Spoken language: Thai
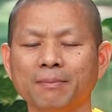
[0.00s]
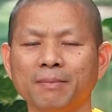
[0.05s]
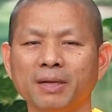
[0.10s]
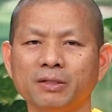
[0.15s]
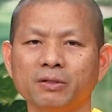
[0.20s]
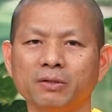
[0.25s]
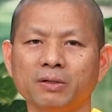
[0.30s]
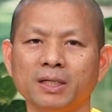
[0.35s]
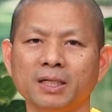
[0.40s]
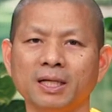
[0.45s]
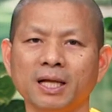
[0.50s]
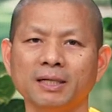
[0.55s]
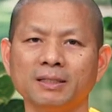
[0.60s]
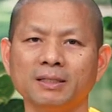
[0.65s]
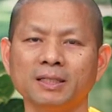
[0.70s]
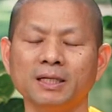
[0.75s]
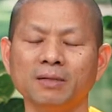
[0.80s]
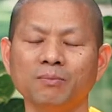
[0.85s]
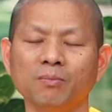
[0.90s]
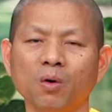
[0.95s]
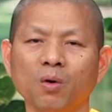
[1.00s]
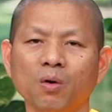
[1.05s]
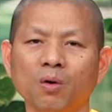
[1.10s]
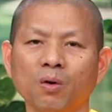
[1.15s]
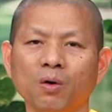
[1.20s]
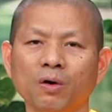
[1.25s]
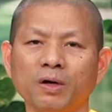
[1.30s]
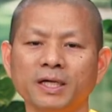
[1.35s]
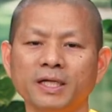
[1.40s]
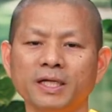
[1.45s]
มาจนกระทั่งถึงมง
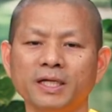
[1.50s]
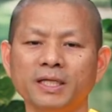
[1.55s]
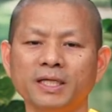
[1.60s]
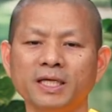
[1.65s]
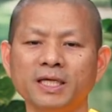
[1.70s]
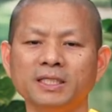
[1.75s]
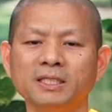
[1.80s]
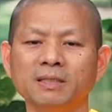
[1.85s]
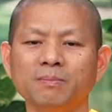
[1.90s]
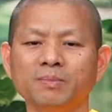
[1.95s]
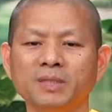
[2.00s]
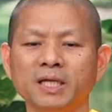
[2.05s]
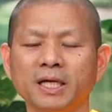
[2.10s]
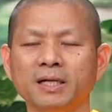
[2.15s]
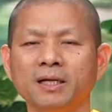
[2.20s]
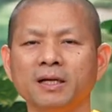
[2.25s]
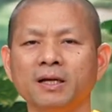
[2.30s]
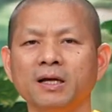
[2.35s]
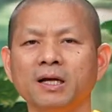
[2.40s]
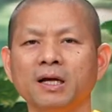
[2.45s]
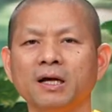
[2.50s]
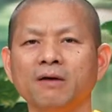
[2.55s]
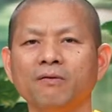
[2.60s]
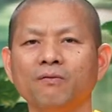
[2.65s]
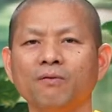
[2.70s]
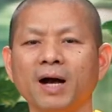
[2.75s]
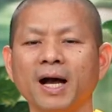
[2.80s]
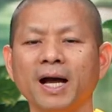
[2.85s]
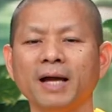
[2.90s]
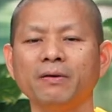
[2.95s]
คลที่
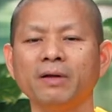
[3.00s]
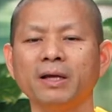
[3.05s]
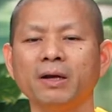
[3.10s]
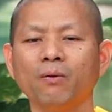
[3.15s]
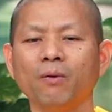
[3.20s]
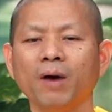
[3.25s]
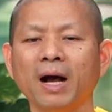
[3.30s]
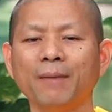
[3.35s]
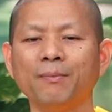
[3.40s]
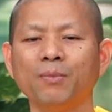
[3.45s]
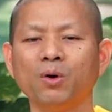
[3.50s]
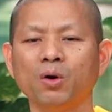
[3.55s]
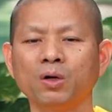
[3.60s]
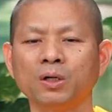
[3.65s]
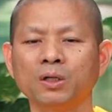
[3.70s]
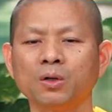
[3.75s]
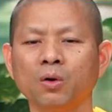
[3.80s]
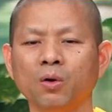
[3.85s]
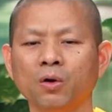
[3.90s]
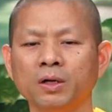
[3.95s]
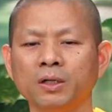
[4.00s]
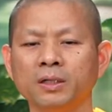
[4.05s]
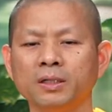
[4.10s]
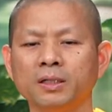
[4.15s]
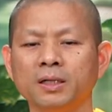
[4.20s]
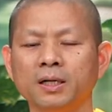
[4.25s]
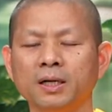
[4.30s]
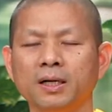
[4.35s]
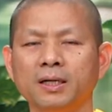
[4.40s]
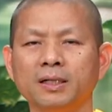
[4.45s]
27 ว่าด้วยความอดทน
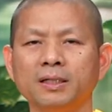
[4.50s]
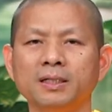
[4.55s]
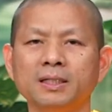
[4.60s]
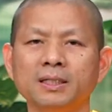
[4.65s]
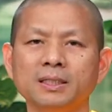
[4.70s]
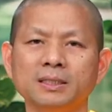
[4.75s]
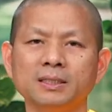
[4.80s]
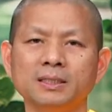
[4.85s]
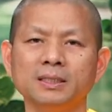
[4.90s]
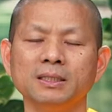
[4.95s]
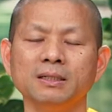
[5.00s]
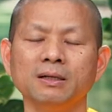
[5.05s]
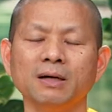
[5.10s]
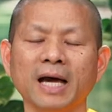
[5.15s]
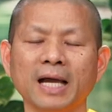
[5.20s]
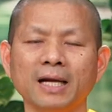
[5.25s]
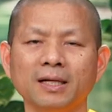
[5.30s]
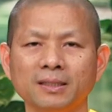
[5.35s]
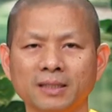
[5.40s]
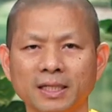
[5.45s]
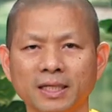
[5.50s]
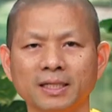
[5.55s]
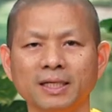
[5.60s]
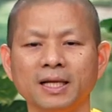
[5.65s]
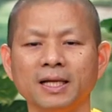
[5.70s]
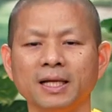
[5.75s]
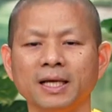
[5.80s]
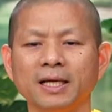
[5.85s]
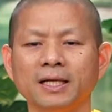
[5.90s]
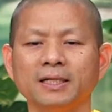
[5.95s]
หรือคือขันติ
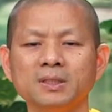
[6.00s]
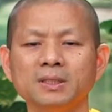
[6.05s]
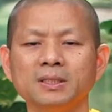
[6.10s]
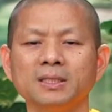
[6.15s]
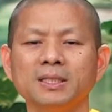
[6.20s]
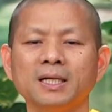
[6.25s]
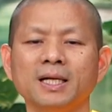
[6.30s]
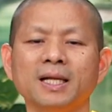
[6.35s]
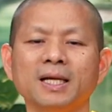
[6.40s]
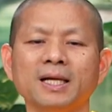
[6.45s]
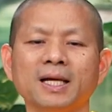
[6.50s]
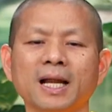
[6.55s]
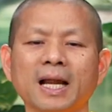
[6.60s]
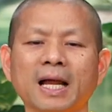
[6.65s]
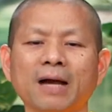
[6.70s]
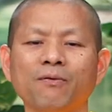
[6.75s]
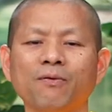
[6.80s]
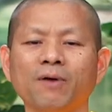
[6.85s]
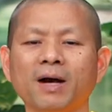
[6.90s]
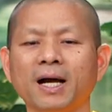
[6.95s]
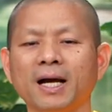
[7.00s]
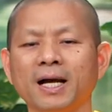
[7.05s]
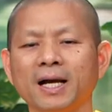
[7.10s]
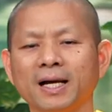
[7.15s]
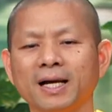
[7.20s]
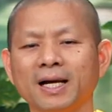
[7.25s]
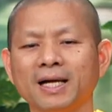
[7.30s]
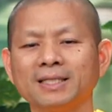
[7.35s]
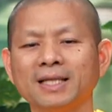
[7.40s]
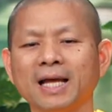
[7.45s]
นั่นเอง ท่านได้กล่าวว่า
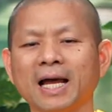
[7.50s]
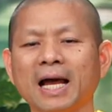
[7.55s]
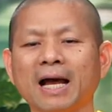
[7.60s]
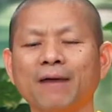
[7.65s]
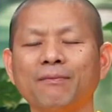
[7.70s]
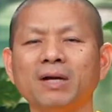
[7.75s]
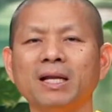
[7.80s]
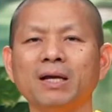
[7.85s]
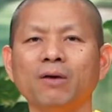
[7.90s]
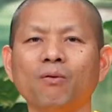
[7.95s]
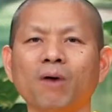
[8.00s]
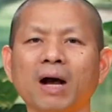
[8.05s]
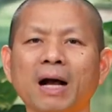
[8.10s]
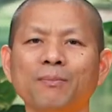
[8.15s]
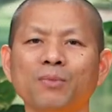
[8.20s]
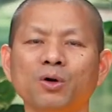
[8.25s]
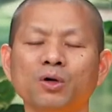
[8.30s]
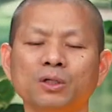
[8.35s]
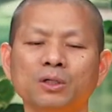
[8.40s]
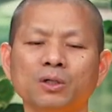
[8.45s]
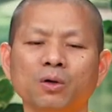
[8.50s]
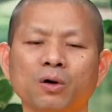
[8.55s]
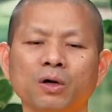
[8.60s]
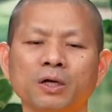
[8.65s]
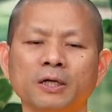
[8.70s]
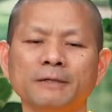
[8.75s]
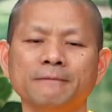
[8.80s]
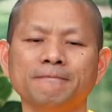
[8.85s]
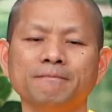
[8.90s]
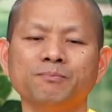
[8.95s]
คาถาว่าด้วยความอดทน
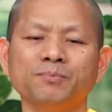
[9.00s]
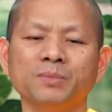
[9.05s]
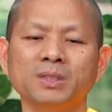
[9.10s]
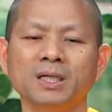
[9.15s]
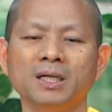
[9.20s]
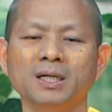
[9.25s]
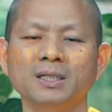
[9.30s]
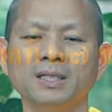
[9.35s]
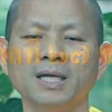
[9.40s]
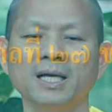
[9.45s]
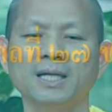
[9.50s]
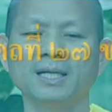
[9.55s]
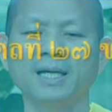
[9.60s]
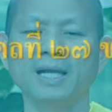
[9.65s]
ท่านก